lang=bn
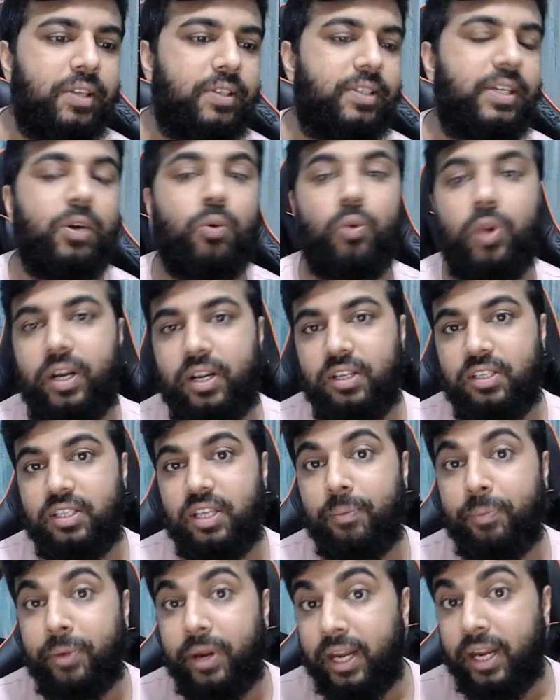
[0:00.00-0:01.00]
যে কোনো একটা
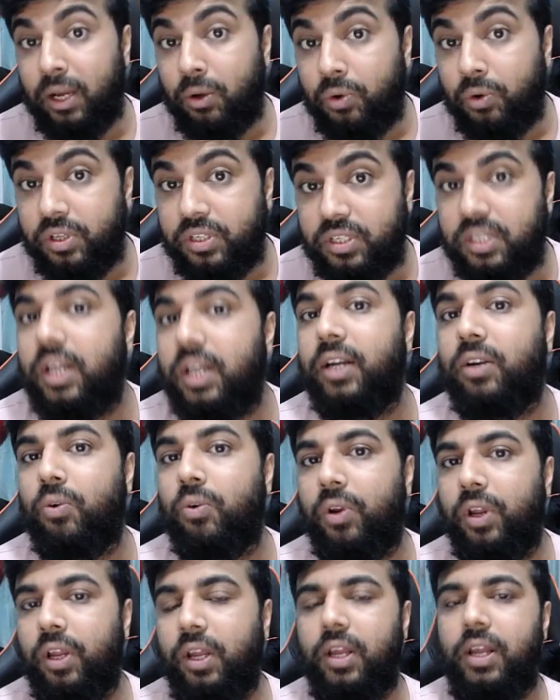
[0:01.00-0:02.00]
সাব ক্যাটাগরি সিলেক্ট
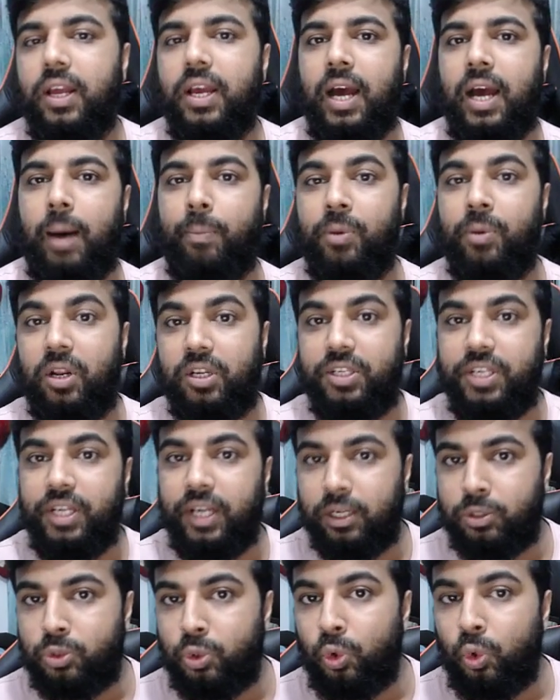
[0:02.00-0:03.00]
করে আপনারা
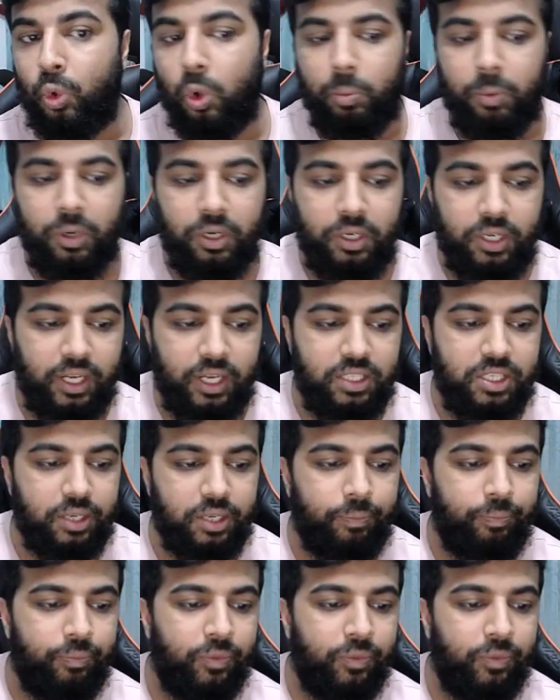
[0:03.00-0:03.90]
শেখা শুরু করবেন ঠিক আছে